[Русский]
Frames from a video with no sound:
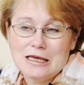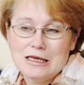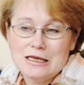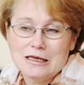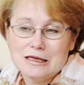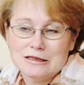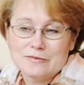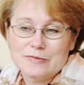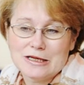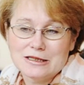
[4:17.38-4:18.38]
И это
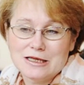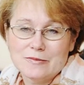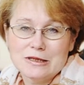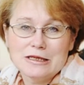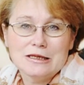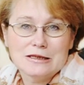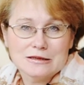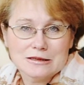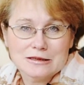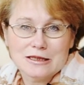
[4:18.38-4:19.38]
программы и
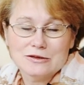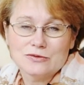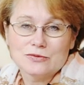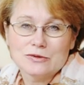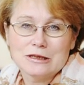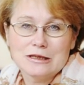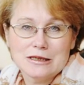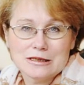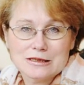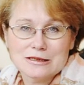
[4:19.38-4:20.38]
интернатуры, и
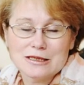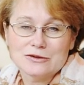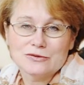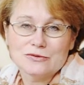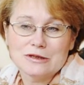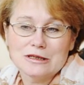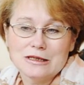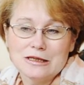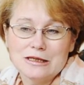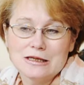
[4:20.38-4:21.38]
ординатуры,
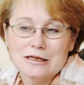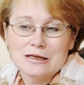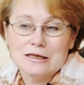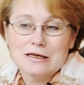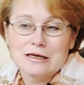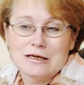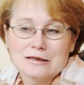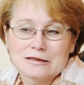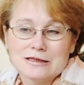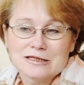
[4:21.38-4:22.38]
и э,
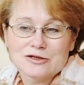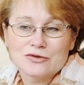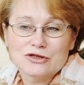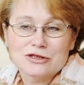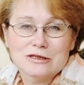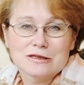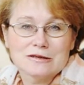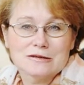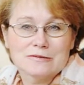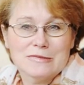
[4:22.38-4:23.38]

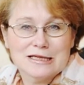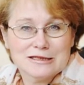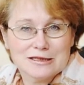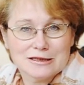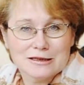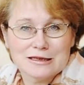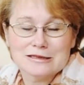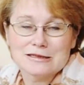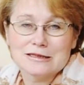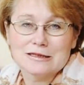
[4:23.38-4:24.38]
краткосрочные
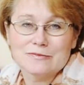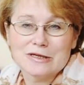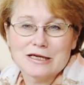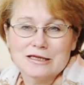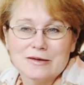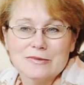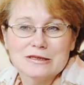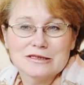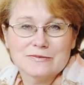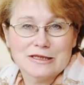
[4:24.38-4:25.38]
мастер-классы,
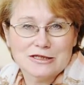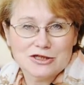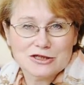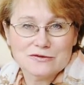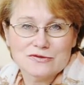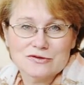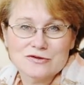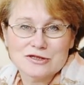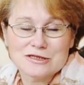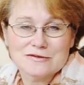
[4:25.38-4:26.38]
программы тематического
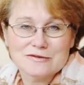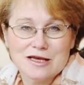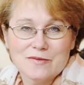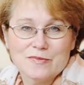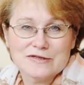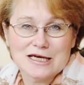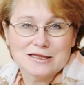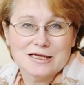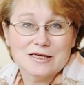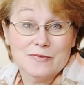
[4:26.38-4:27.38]
совершенствования и
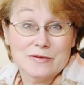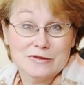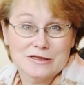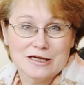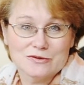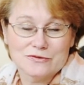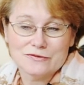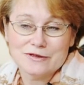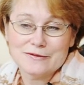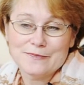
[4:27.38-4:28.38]
профессиональной
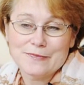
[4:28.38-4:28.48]
переподготовки.